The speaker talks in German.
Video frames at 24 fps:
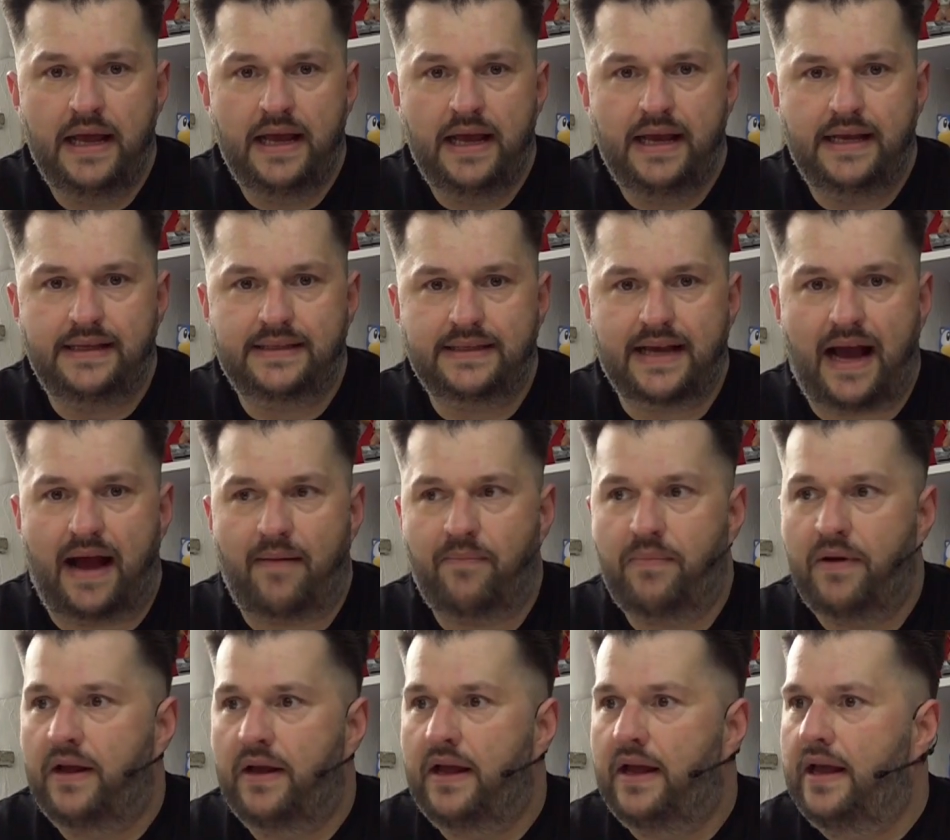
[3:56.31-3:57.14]
Es
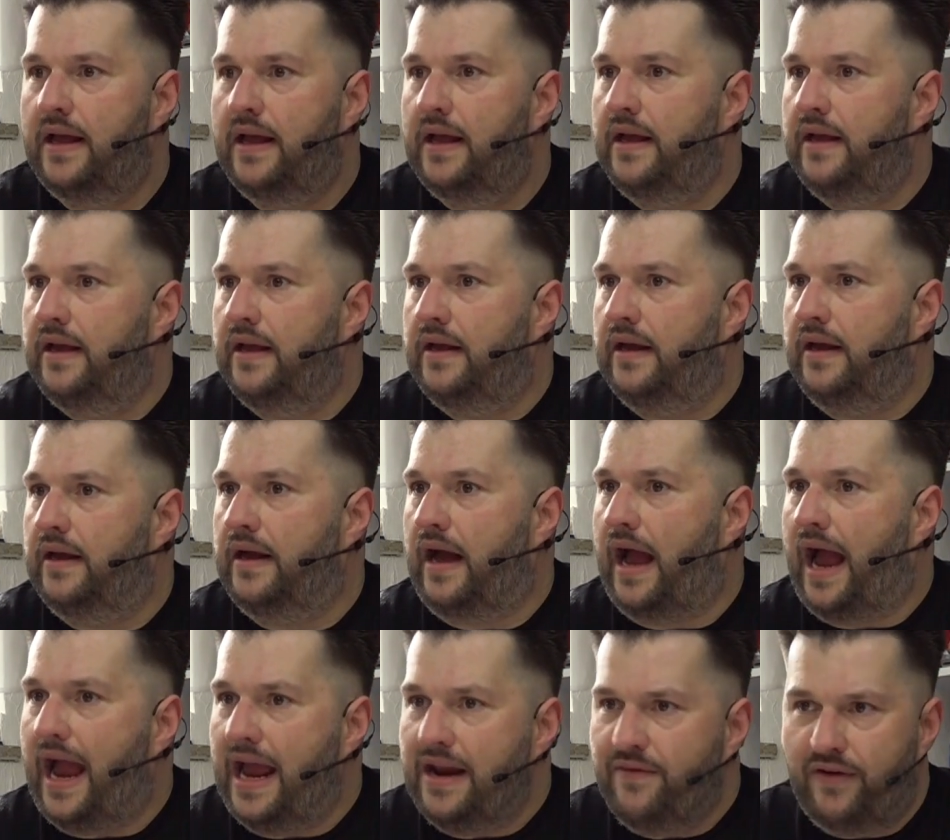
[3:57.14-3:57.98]
gab
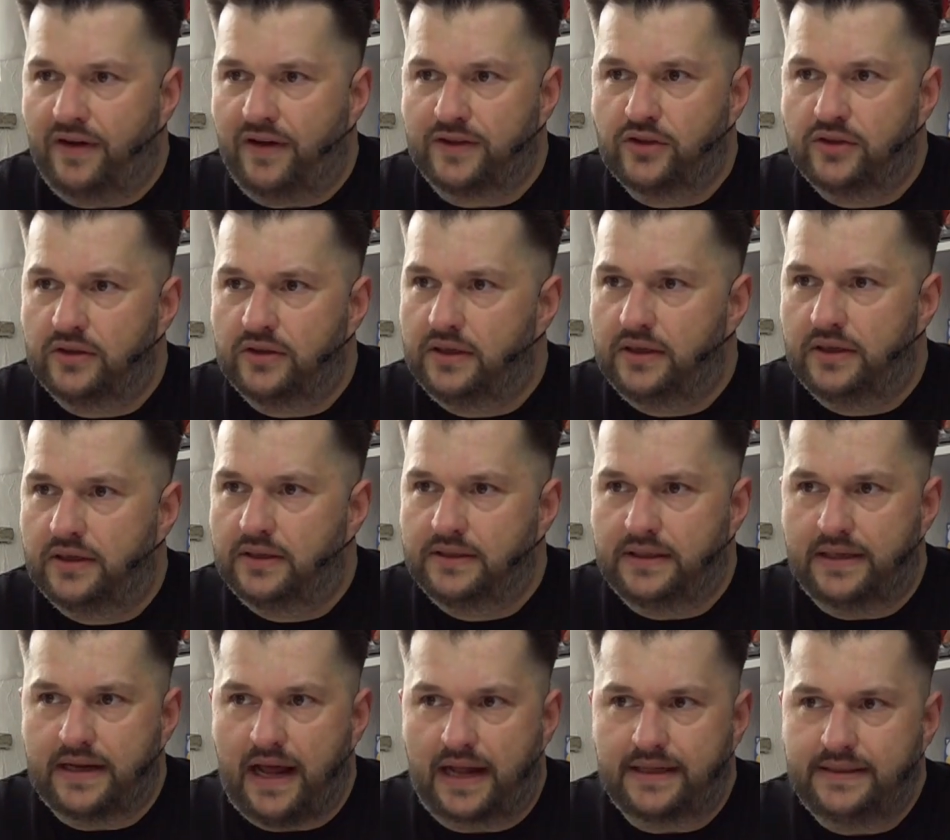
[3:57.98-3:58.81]
einfach äh,
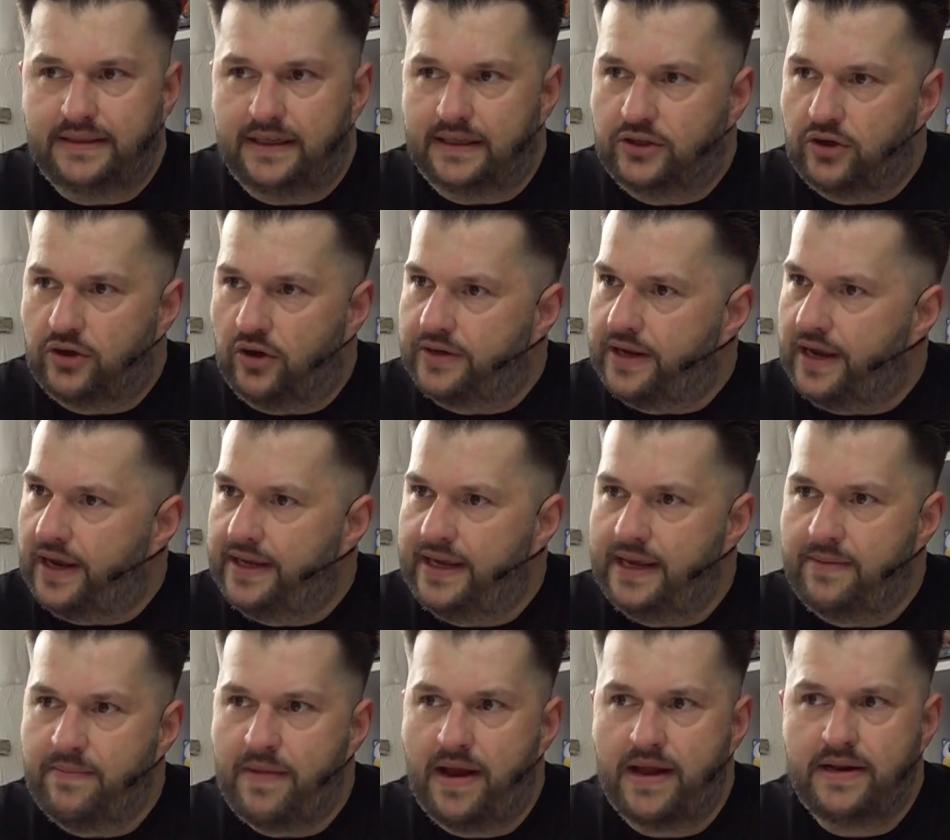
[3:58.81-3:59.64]
den Anti-Eternia
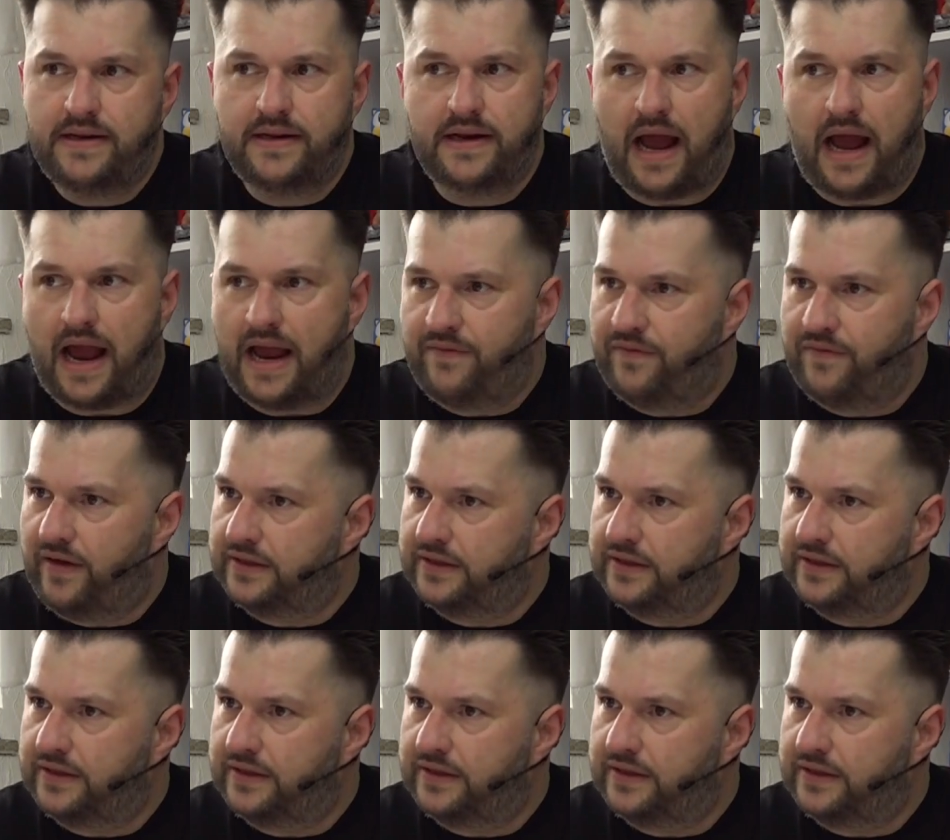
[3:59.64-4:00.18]
He-Man, einfach